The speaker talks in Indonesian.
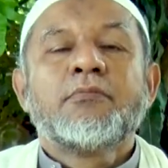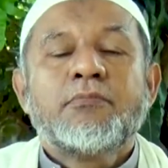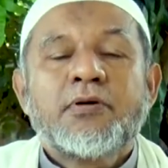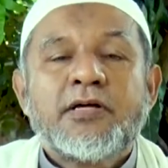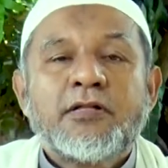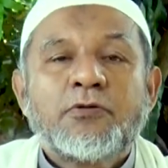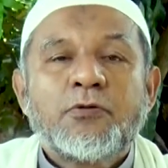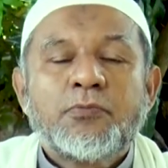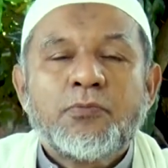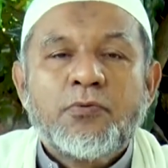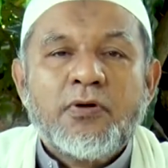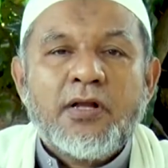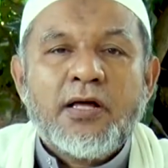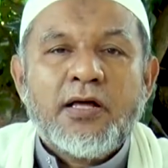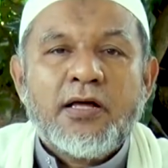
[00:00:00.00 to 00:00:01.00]
Begitu
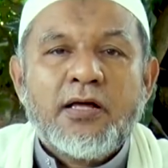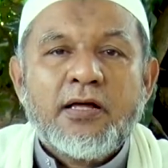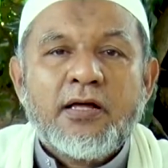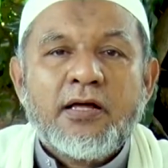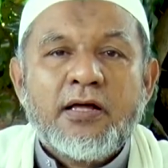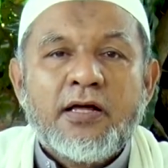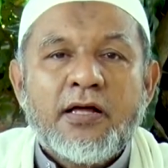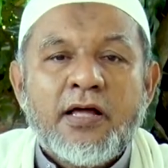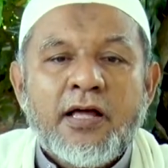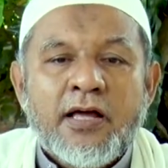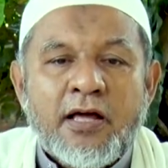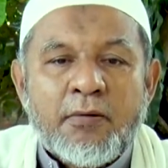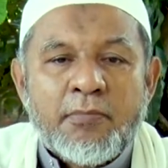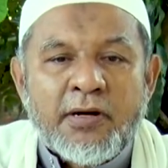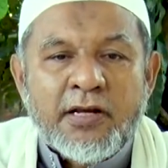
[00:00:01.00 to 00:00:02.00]
pula
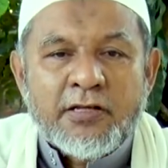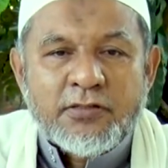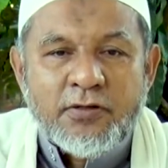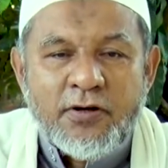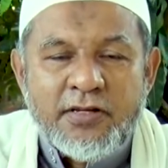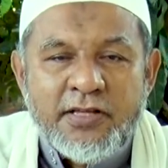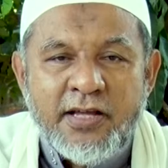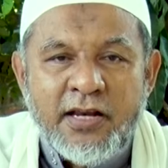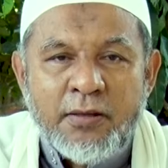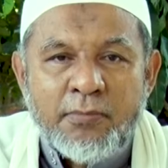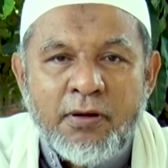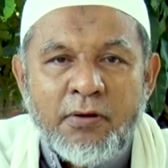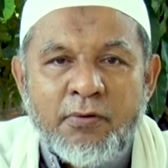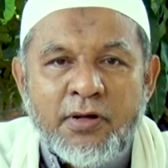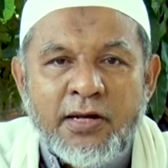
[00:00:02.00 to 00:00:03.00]
agama Nasrani yang
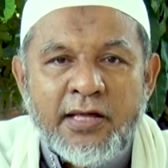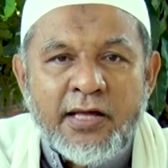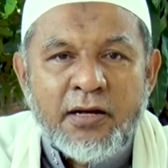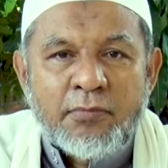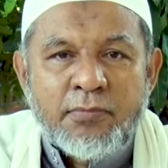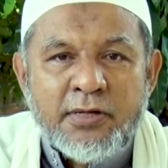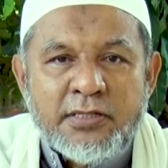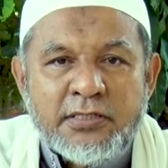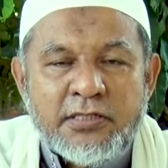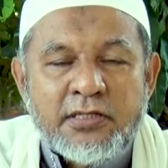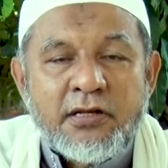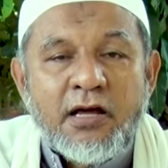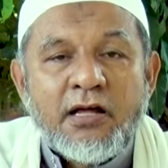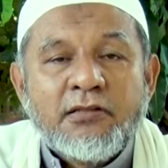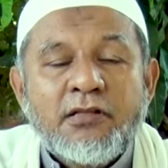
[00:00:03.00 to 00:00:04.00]
dibawa oleh Al-Masih
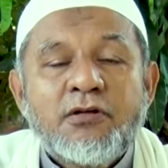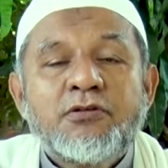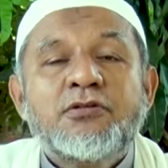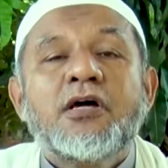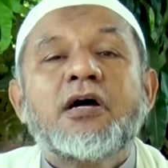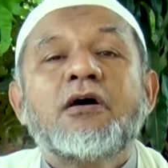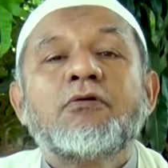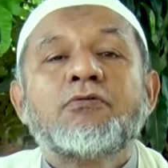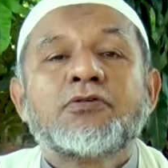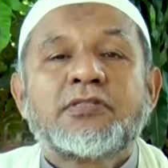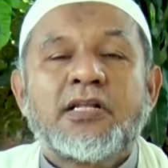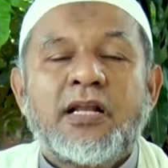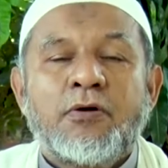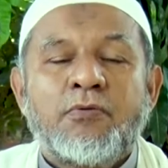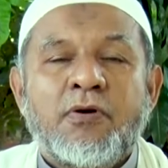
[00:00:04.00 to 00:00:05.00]
datang jauh
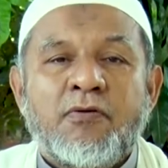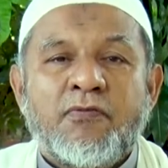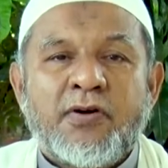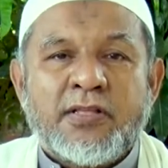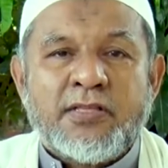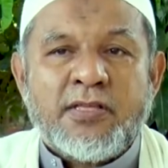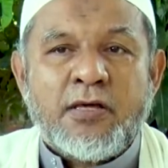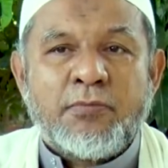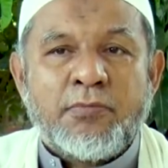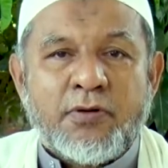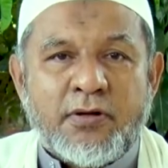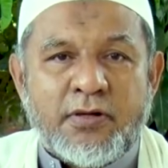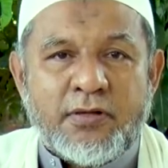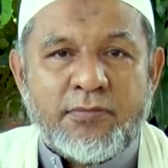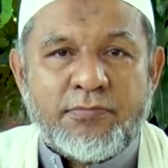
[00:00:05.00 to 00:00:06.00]
setelah wafatnya
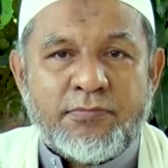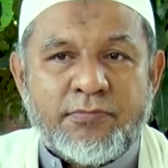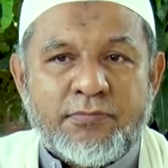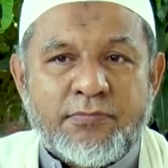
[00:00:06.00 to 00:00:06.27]
Ibrahim.